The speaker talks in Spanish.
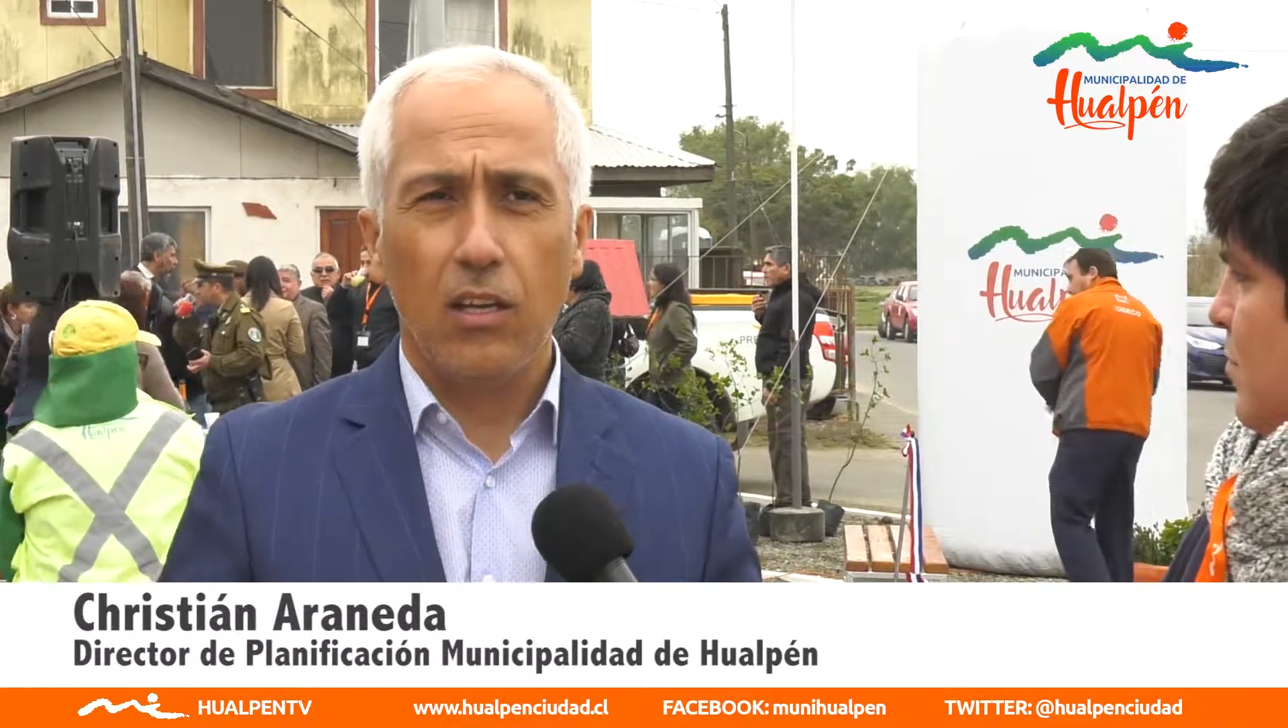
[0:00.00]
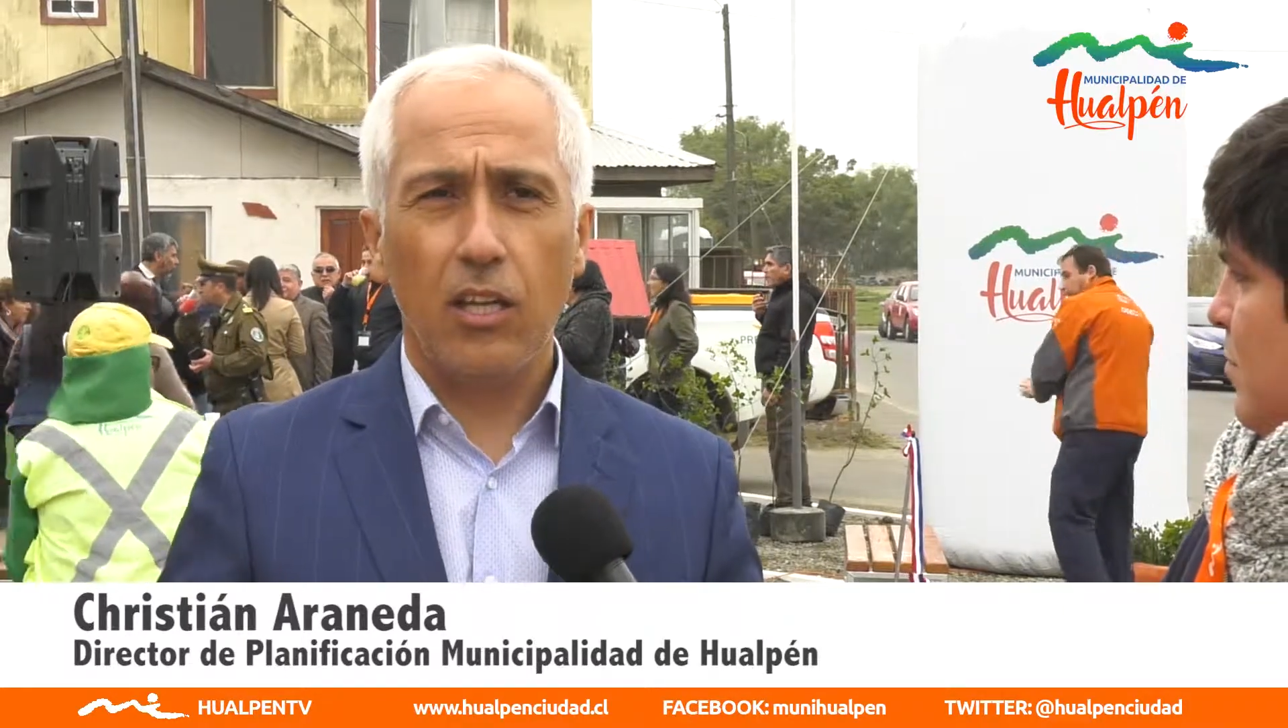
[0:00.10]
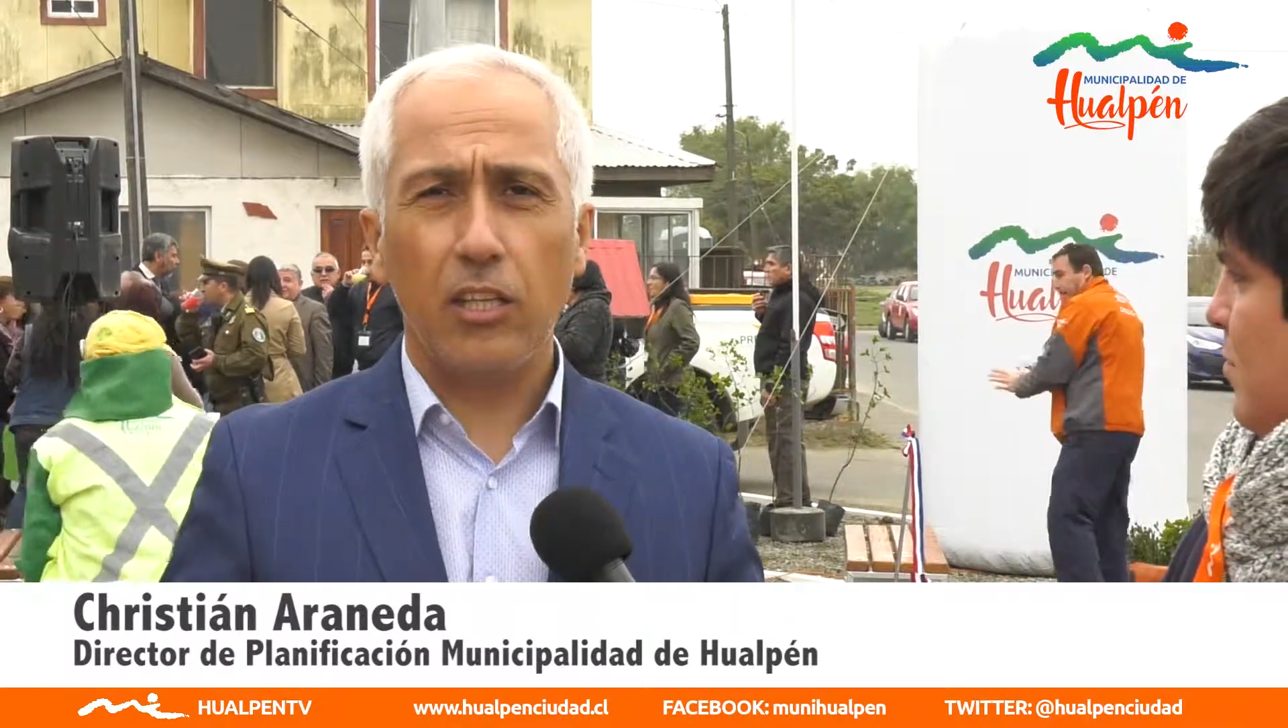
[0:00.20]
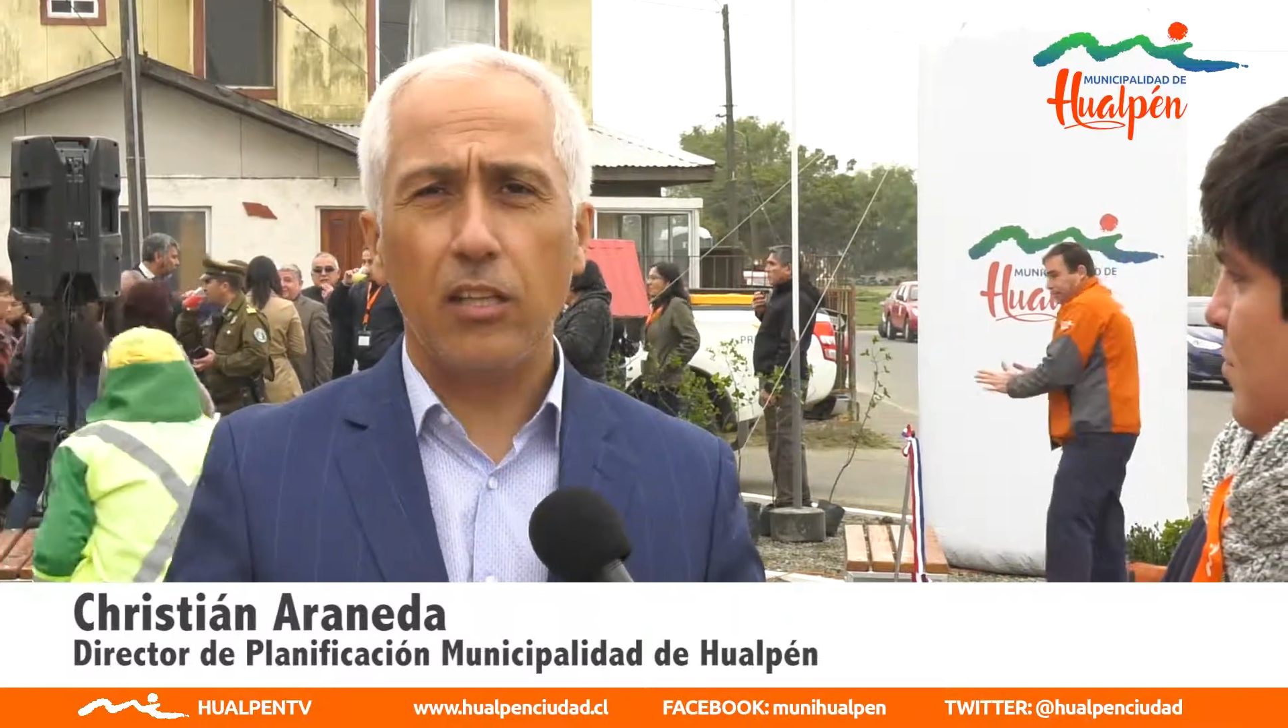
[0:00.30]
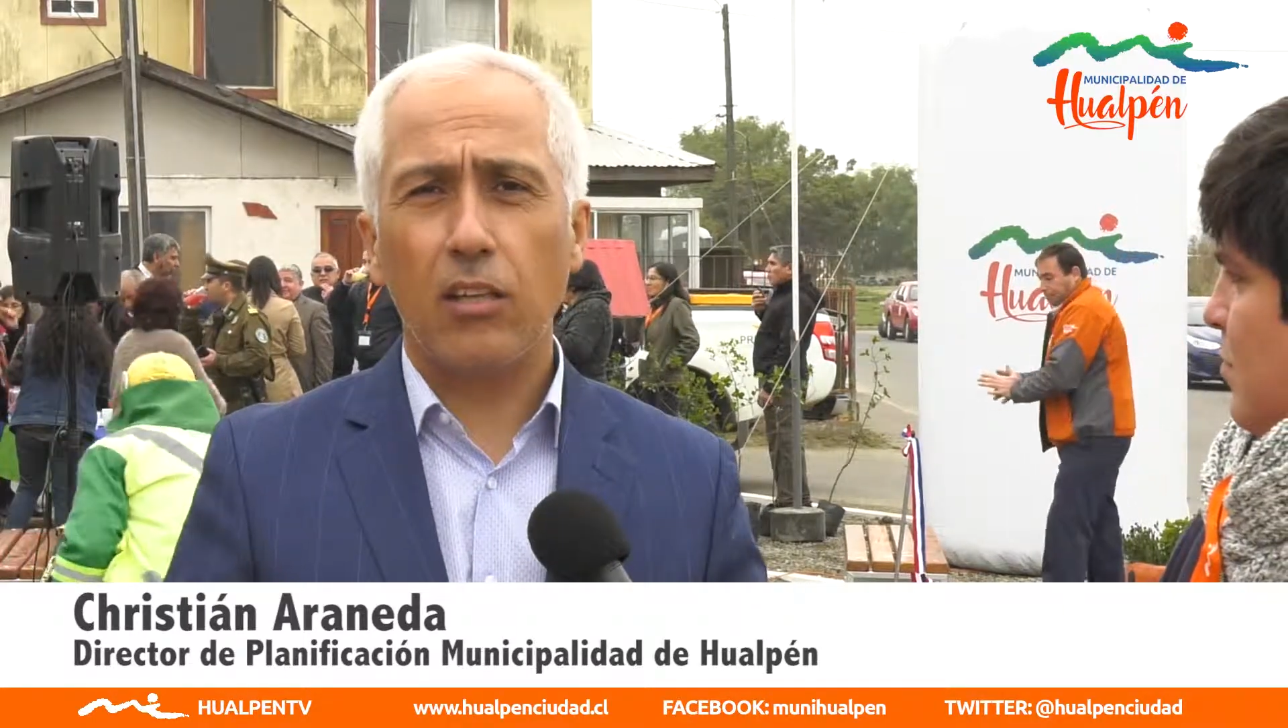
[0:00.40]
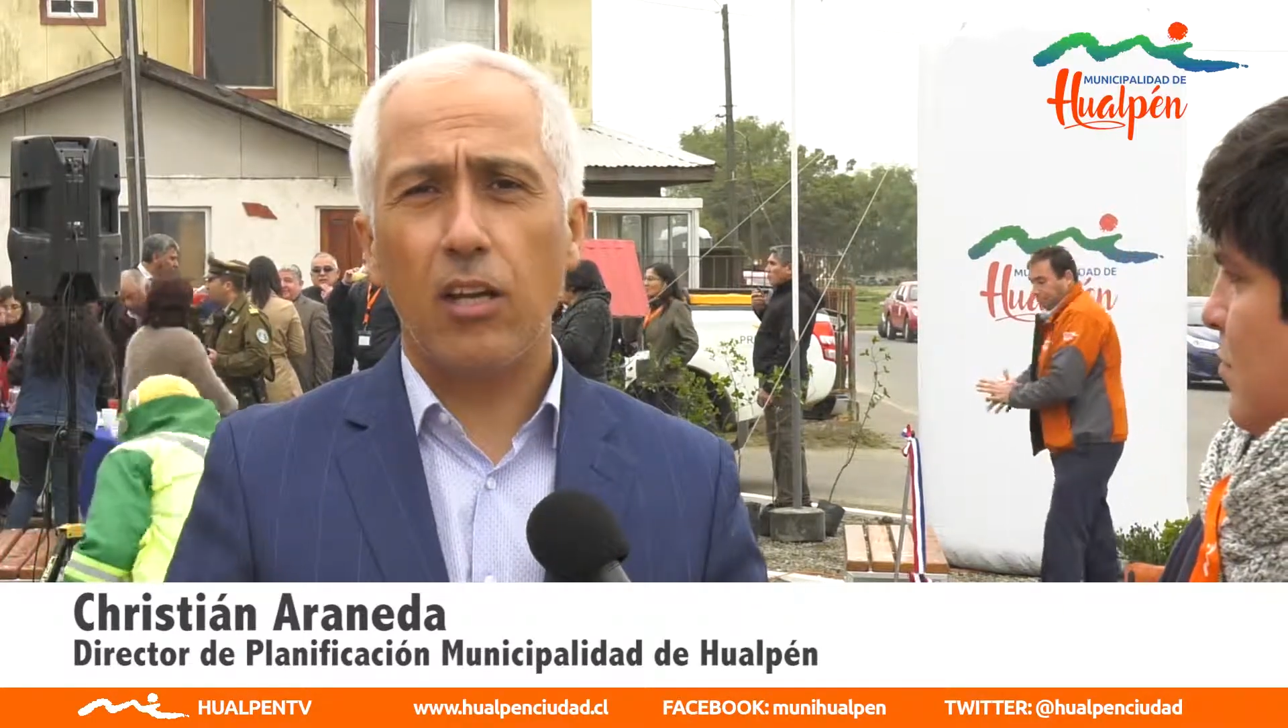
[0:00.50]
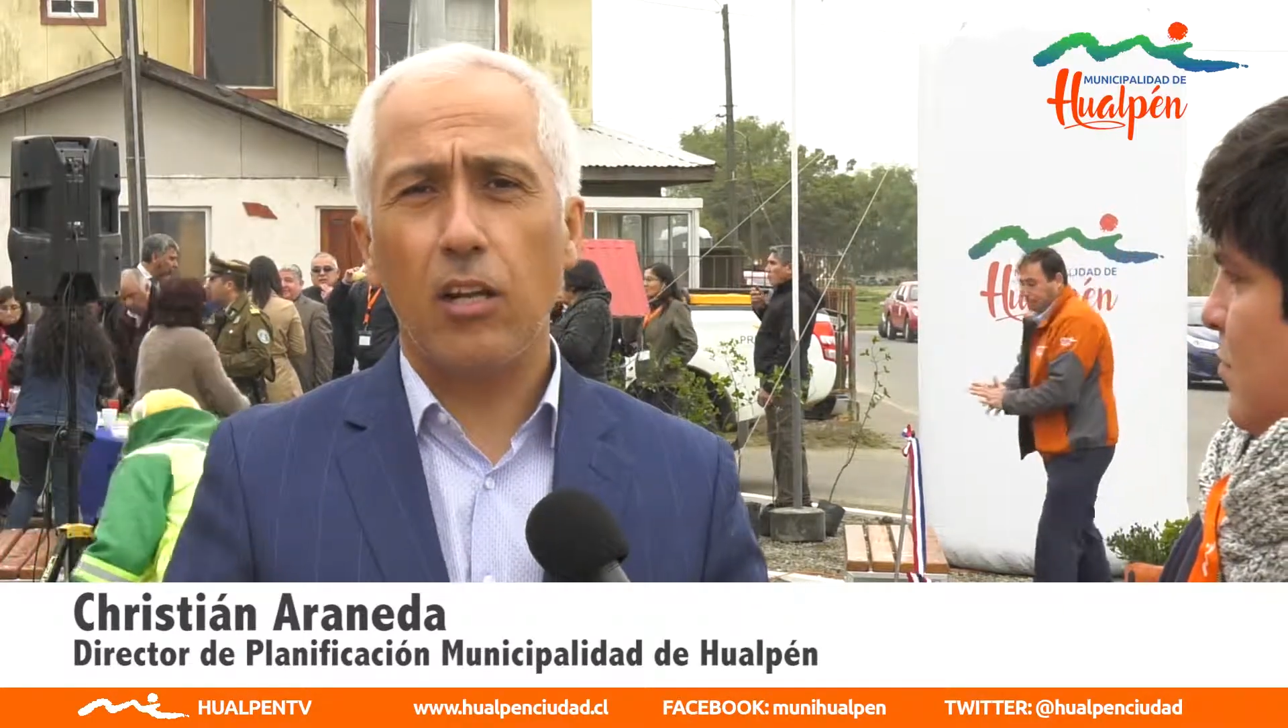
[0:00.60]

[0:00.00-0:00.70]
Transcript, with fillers: Esta está en